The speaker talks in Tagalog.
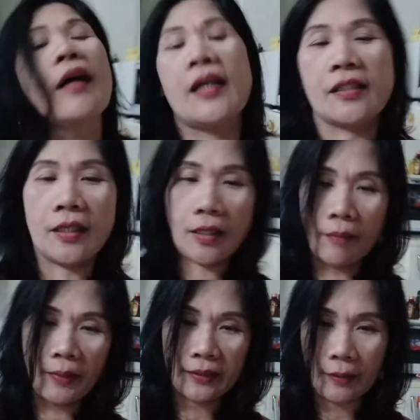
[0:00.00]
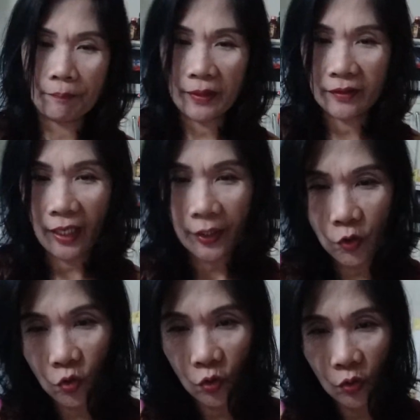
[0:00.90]
at saka magtipid
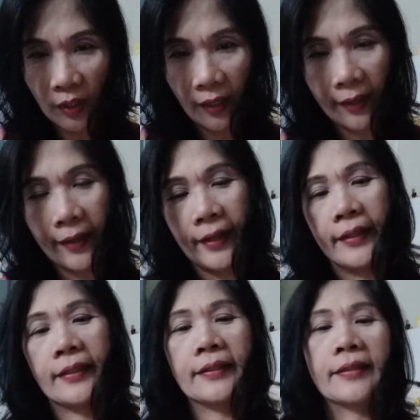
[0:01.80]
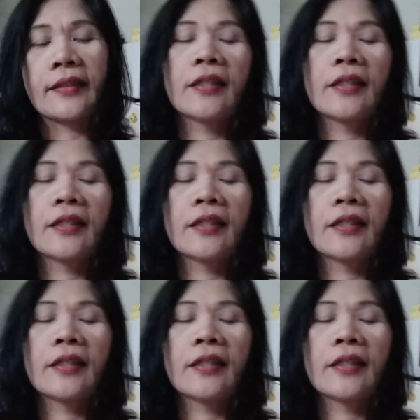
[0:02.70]
tayo, guys.